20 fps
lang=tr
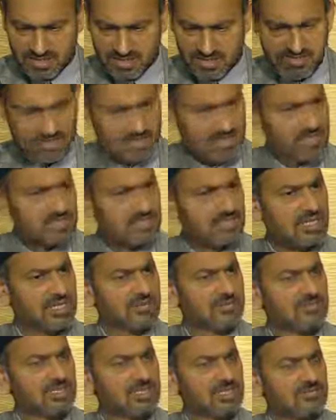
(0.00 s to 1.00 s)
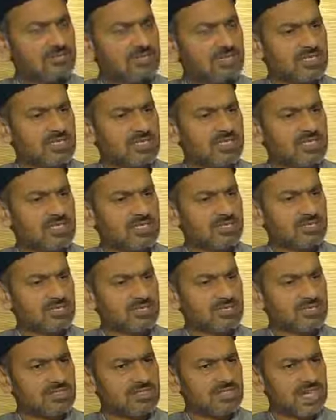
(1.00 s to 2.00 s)
Ey milletler benim
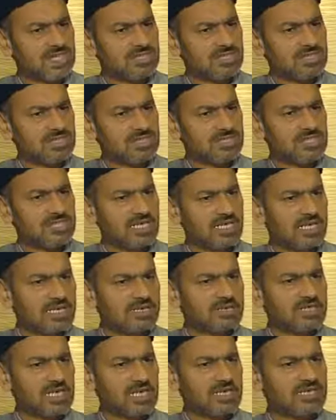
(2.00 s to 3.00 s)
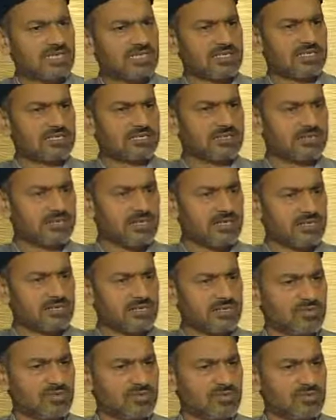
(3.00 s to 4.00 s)
dediklerimi sandıklara saklayın.
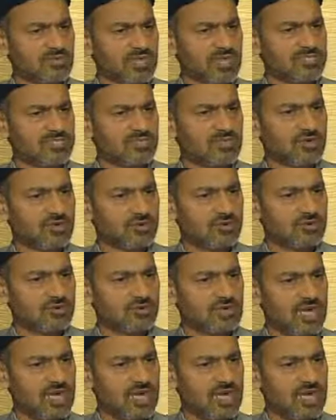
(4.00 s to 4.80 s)
Ben bunu yazıyorum.